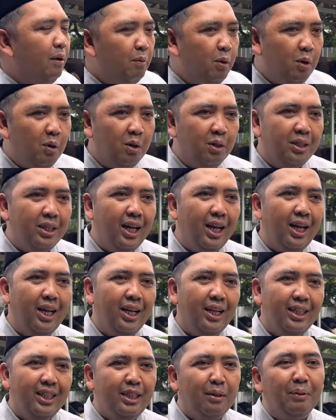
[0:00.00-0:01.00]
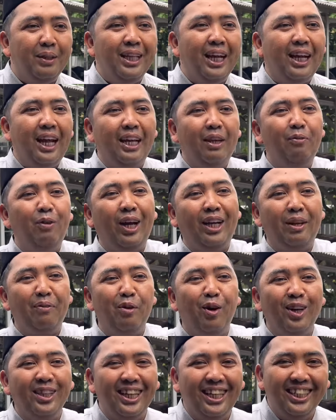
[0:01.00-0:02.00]
Ibu kota. Sebentar lagi bukan
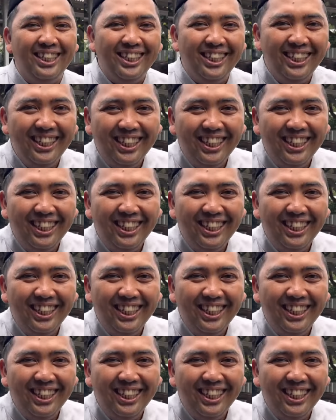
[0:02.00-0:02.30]
ibu kota sih.